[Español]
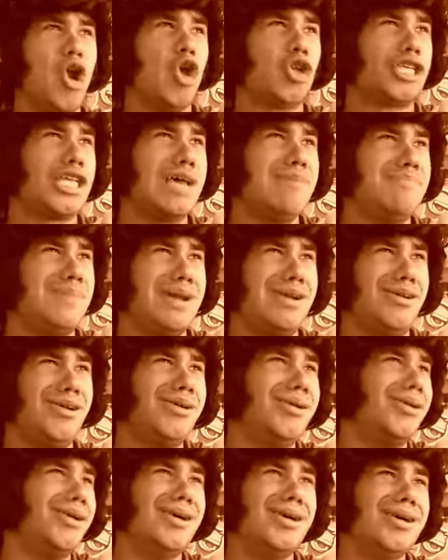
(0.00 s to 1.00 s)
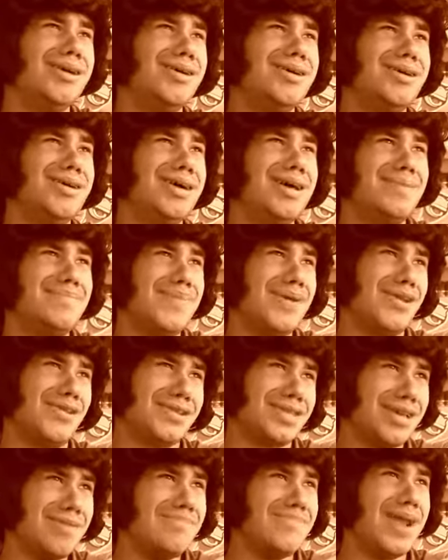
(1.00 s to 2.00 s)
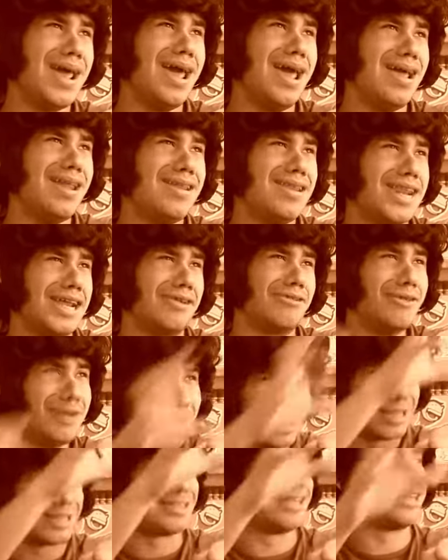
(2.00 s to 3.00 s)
No sé, pero. Pero siempre recuerde